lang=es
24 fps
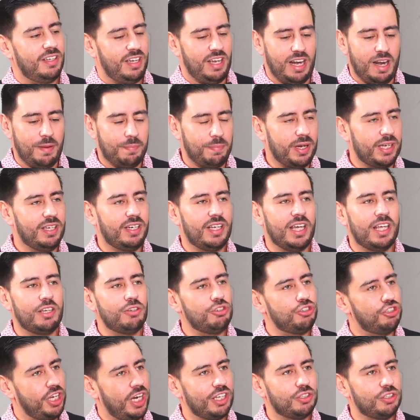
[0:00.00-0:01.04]
a la página de
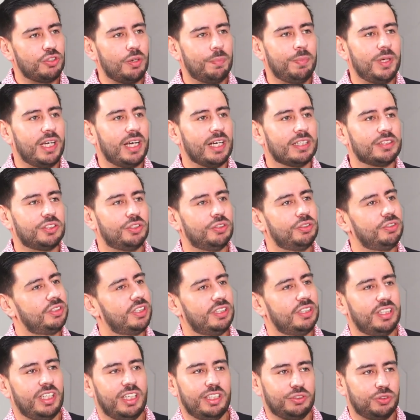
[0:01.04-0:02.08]
ellos, llenas su aplicación,
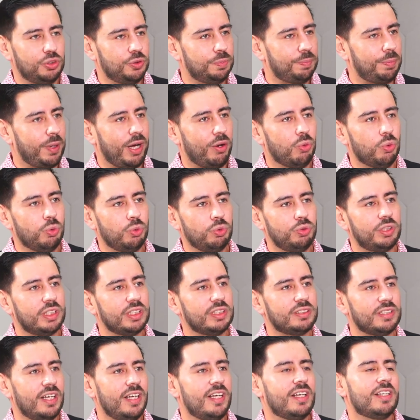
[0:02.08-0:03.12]
te tienen sus
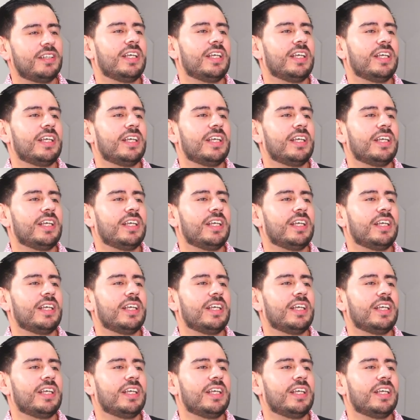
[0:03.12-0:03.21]
preguntas,